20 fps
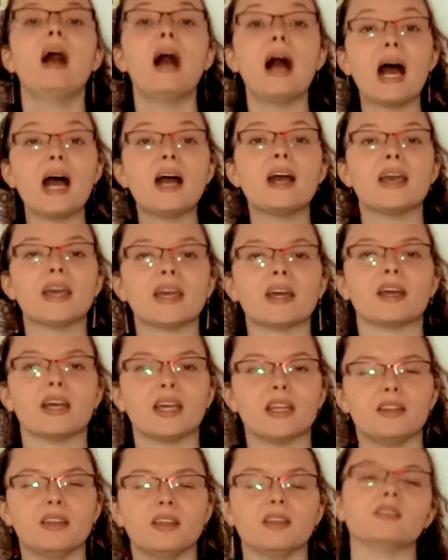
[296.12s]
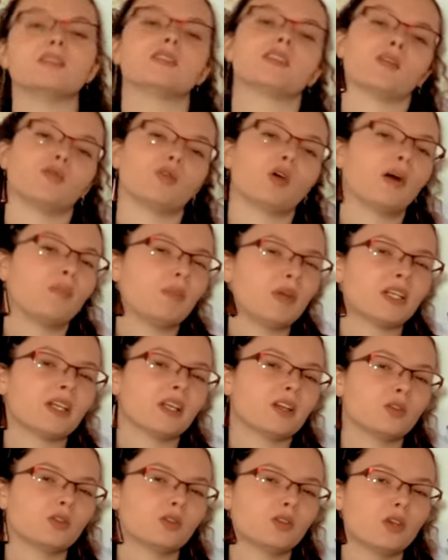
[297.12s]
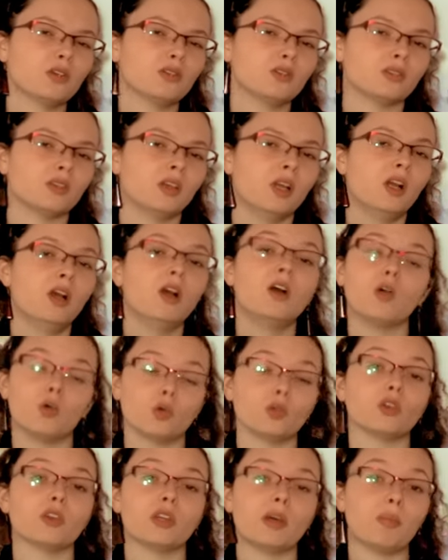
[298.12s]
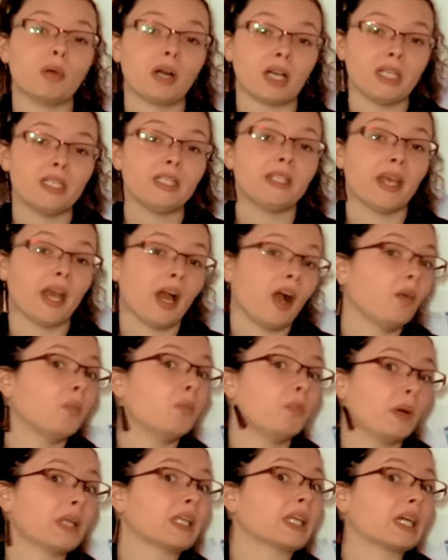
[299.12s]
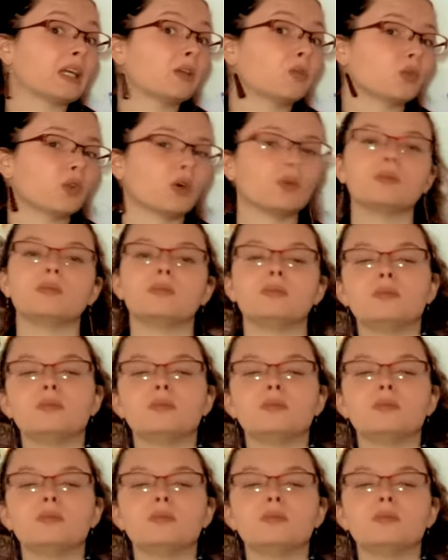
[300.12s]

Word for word: ARN, ça vous rappelle quelque chose On en a parlé il y a pas très longtemps.